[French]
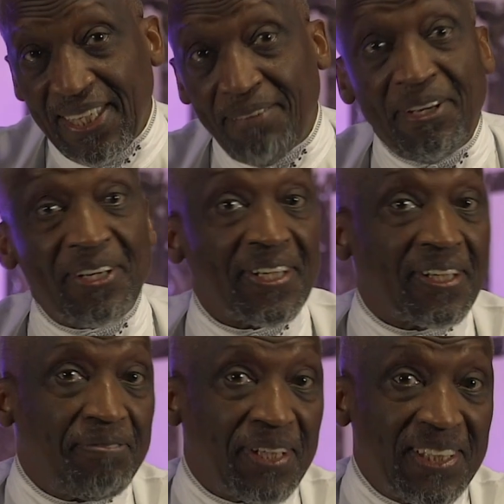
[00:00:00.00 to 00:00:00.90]
la meilleure
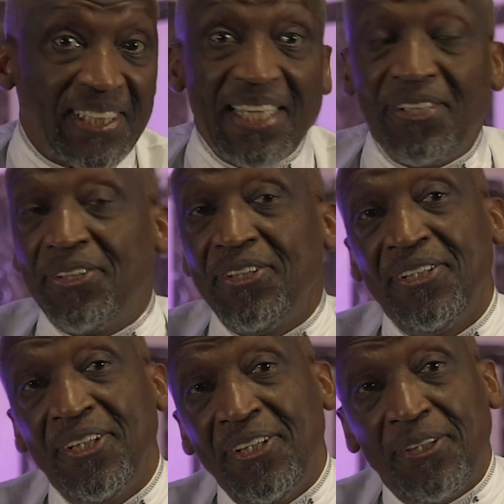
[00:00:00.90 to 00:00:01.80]
des compagnies, celle
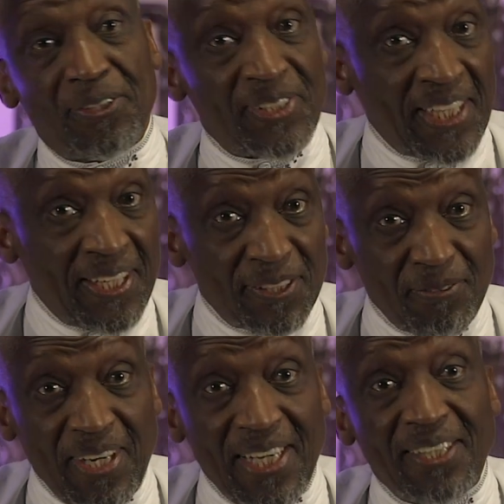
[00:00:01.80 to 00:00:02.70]
de notre Seigneur
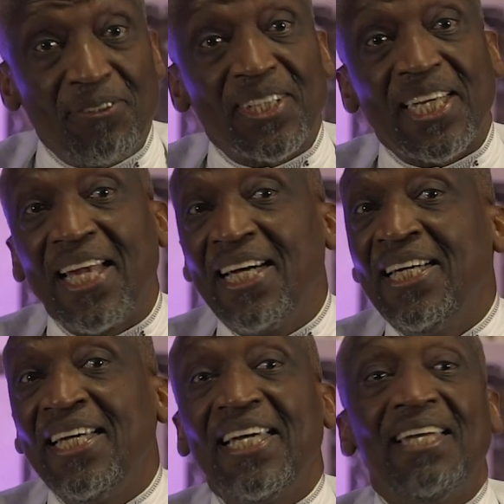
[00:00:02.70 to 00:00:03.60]
subhanahu wa
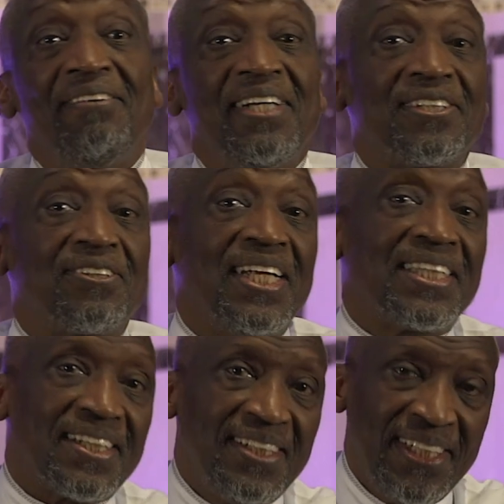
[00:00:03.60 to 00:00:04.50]
ta'ala, élevé dans son
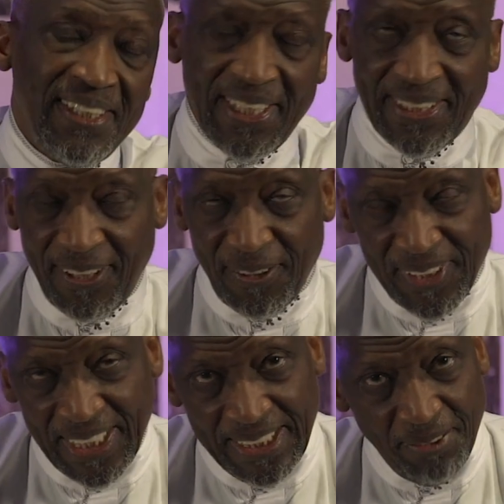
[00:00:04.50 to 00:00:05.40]
être, dans ses
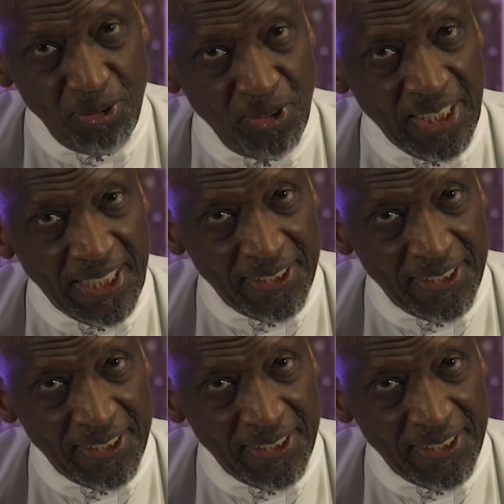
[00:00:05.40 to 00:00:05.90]
noms et attributs